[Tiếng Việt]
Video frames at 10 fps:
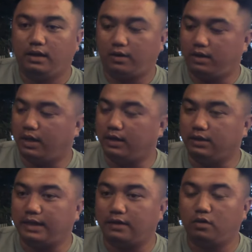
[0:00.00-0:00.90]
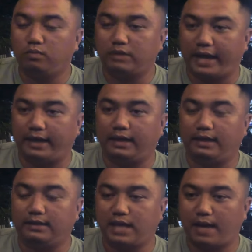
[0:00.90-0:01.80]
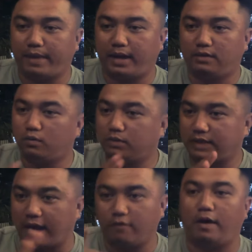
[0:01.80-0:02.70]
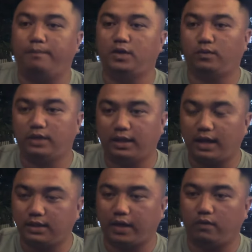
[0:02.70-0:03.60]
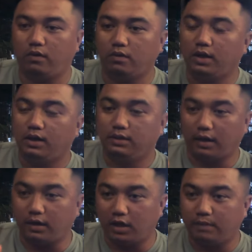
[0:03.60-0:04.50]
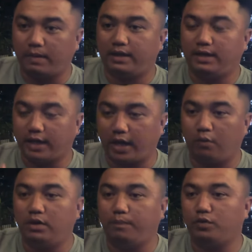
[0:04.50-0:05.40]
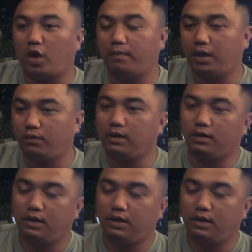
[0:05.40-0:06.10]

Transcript: rồi hình chân dung thầy hình cha mẹ nói chung là tặng phẩm cho quý vị rất là nhiều luôn những người mà giới thiệu dùm cho em hiếu á